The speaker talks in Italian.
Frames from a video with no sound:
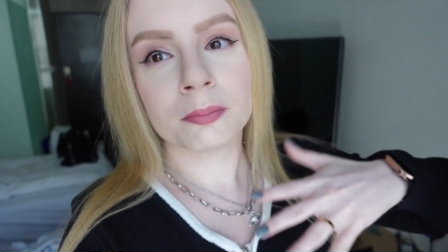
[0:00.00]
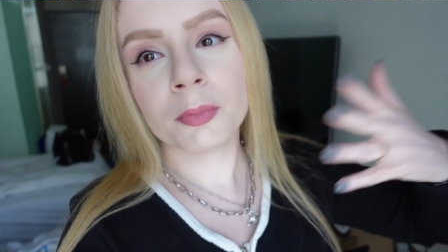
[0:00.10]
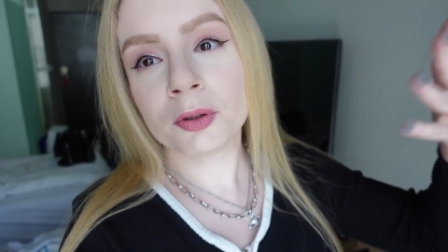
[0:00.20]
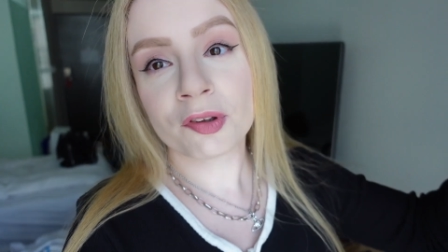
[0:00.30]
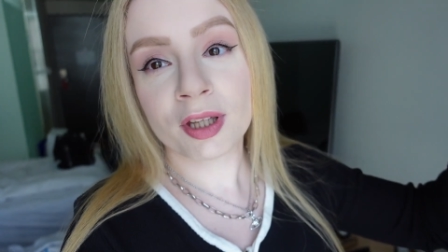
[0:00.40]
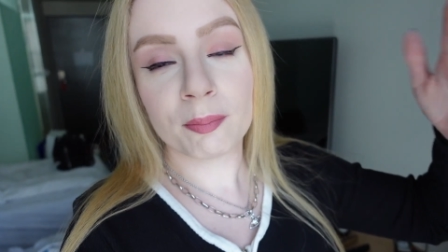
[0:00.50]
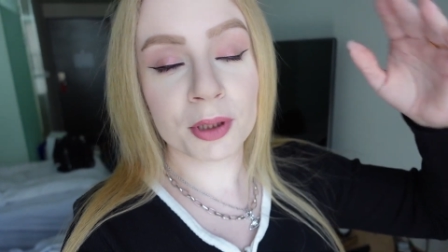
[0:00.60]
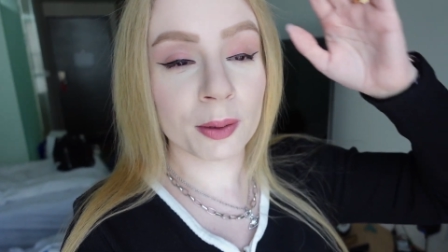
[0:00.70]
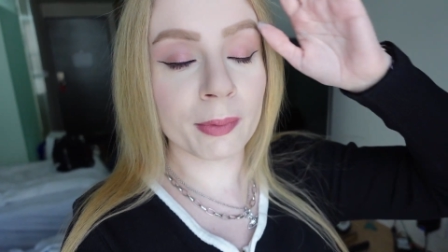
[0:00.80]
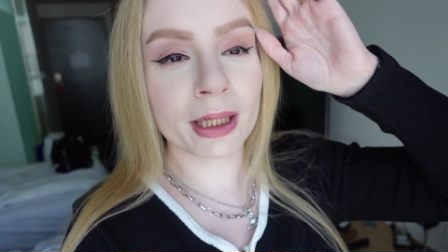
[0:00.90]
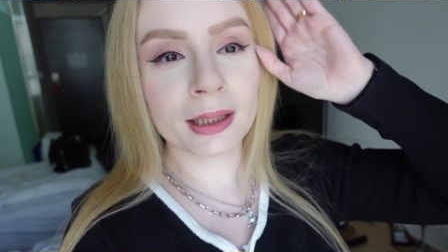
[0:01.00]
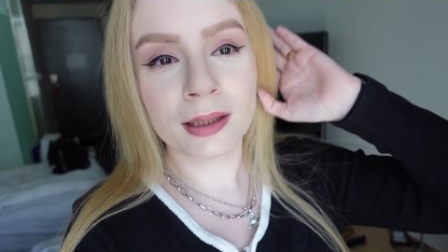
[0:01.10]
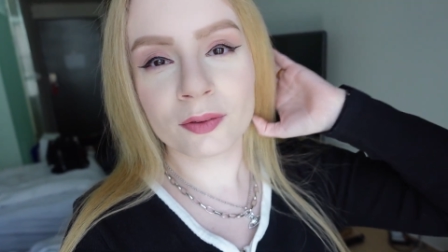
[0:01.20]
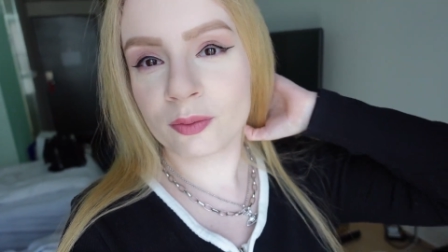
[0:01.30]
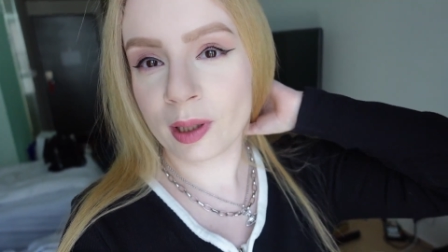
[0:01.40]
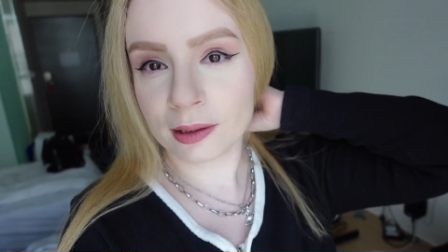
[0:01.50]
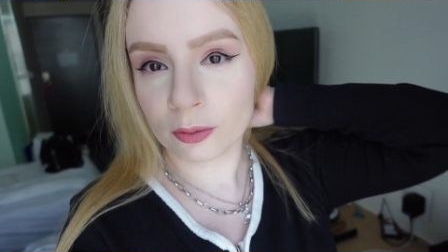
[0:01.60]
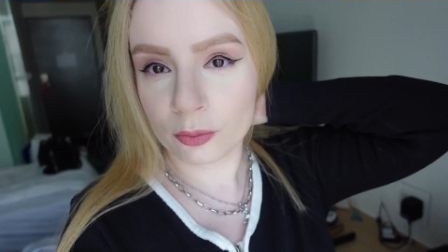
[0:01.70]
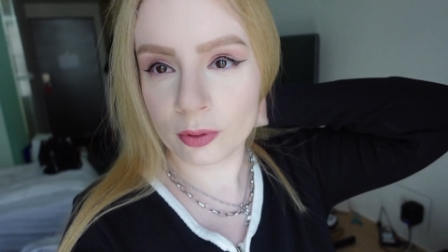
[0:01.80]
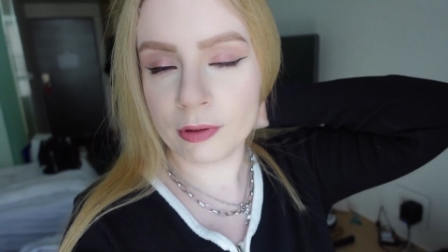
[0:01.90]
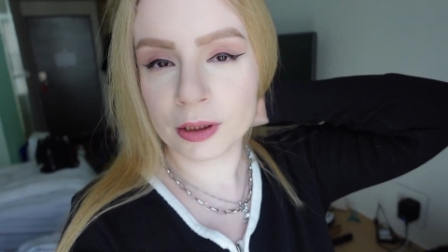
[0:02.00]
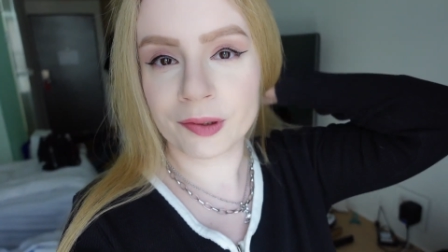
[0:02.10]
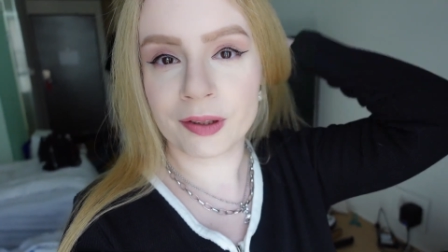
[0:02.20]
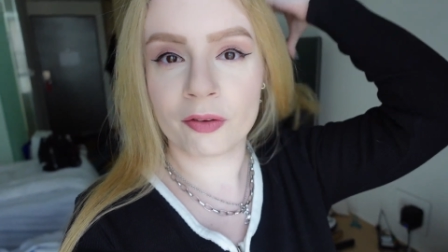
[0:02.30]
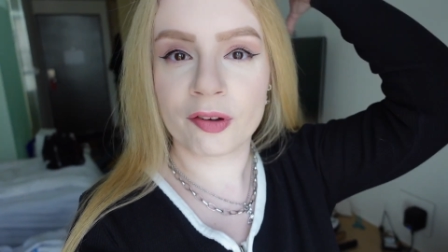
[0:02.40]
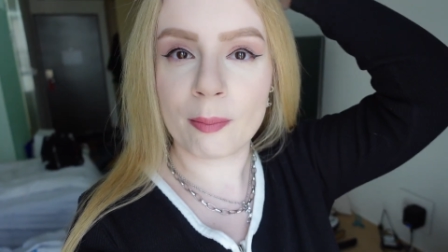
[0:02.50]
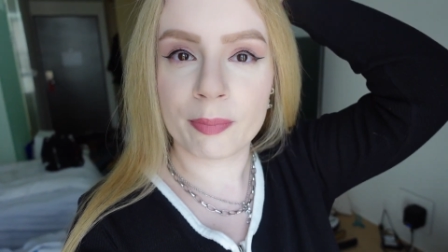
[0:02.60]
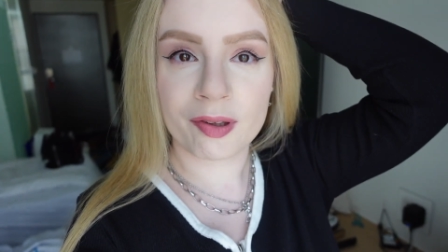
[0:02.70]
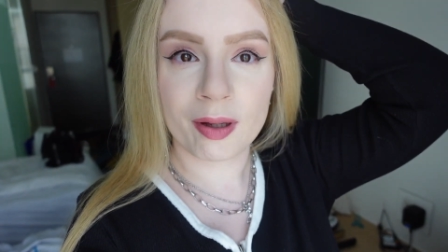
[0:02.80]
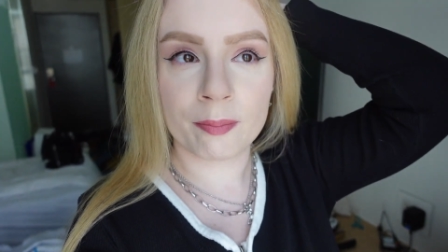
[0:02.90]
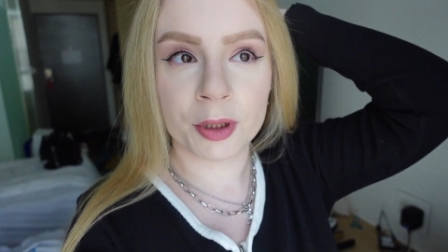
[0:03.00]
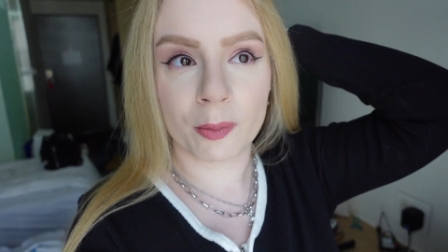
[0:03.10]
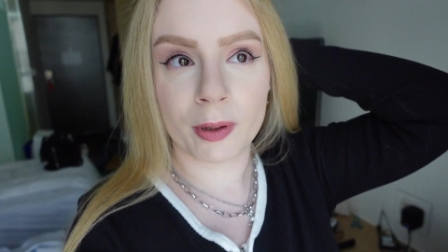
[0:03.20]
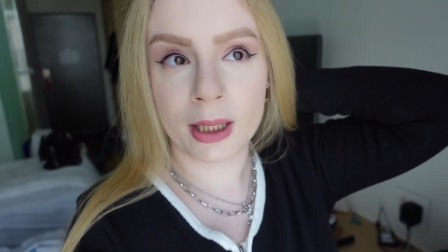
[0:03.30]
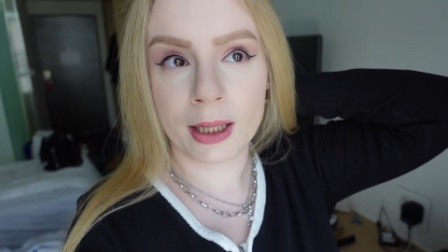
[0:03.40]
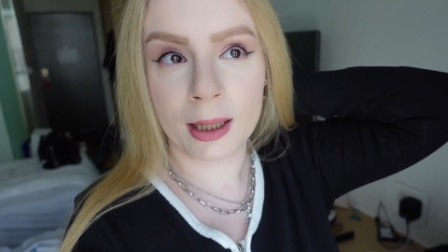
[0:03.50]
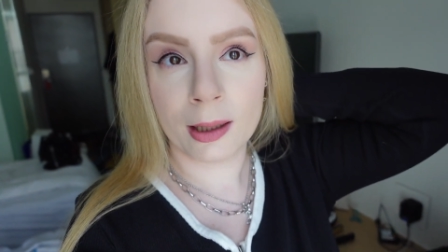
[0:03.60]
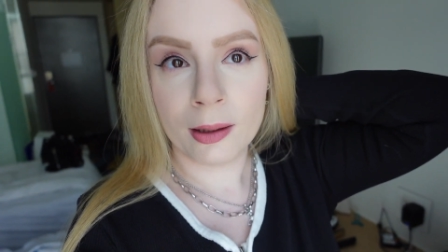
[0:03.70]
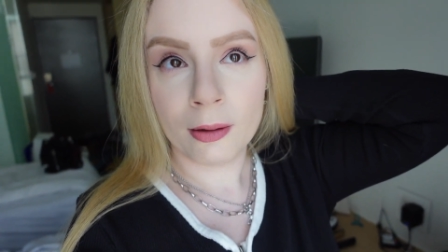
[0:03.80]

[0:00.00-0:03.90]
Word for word: molto semplice, ma in realtà durante tutto il viaggio è stato sempre semplice perché